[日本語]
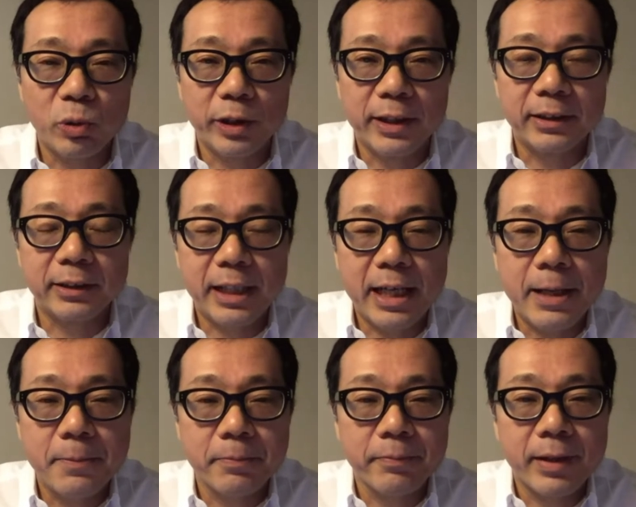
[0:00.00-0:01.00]
でですね、
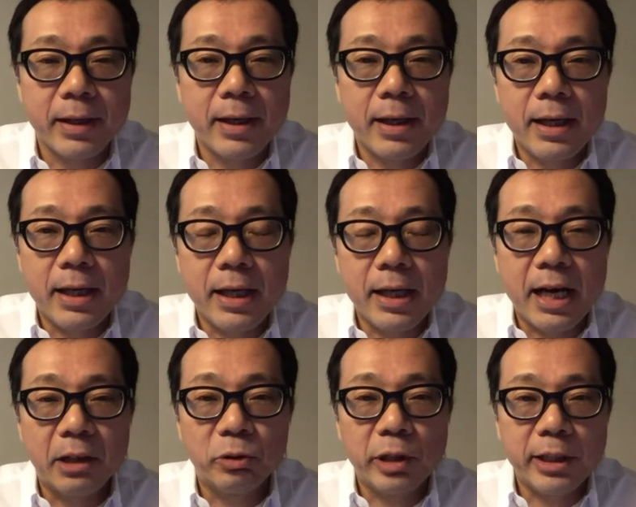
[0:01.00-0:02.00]
えー、
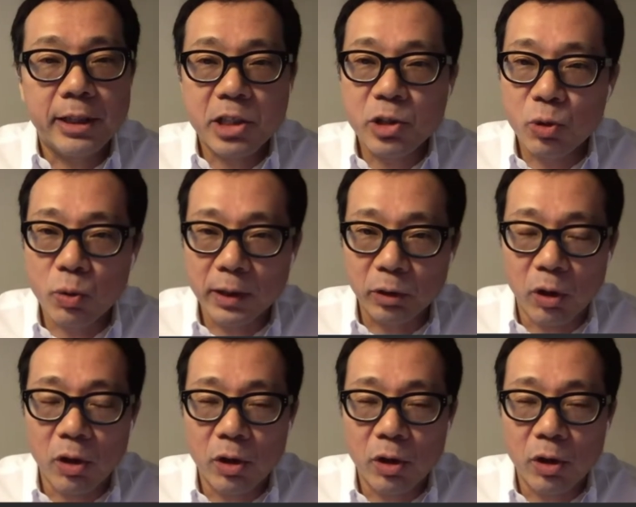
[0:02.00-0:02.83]
アート的な思考はと